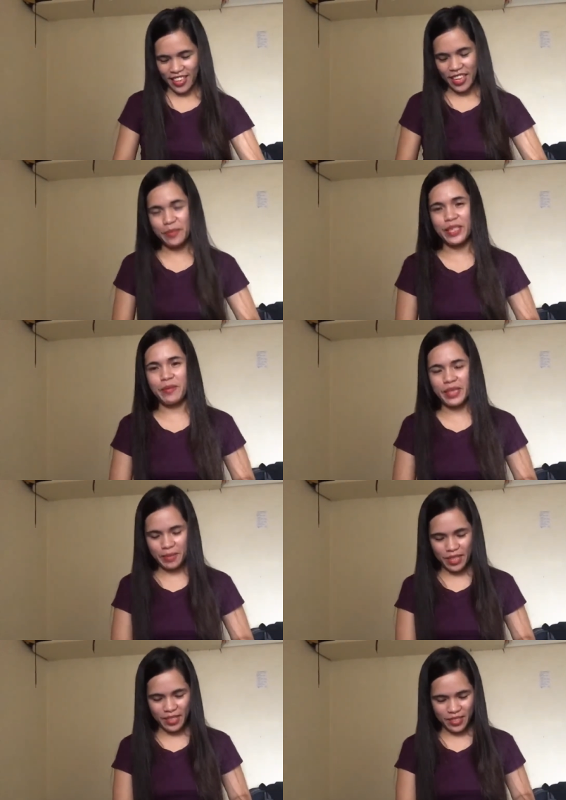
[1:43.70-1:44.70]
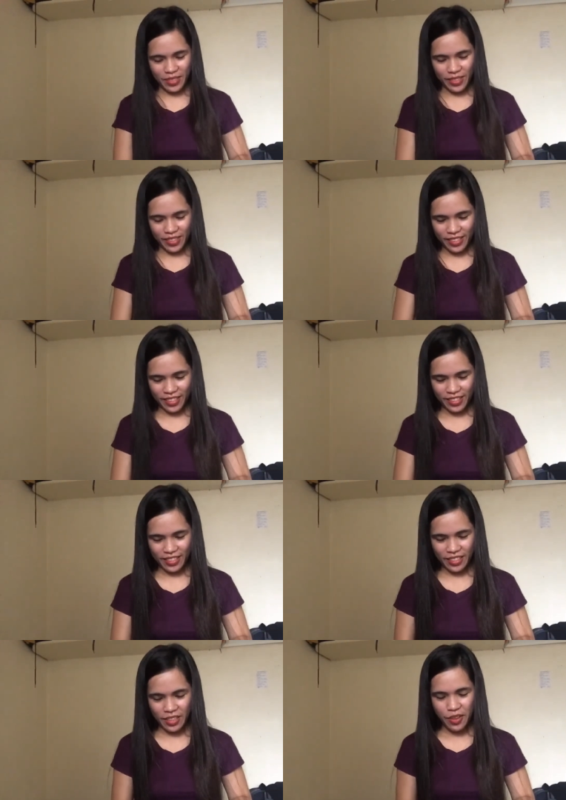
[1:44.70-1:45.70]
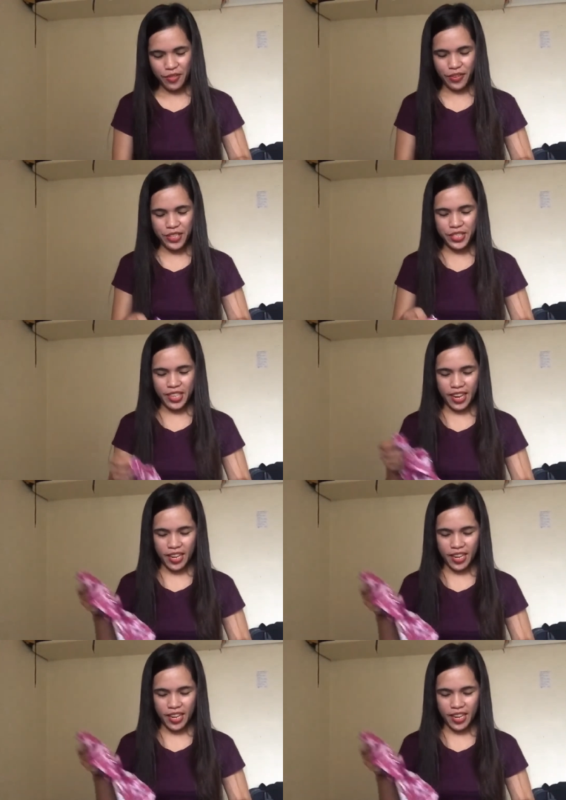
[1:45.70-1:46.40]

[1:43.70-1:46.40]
Ayan, madami-dami rin to. First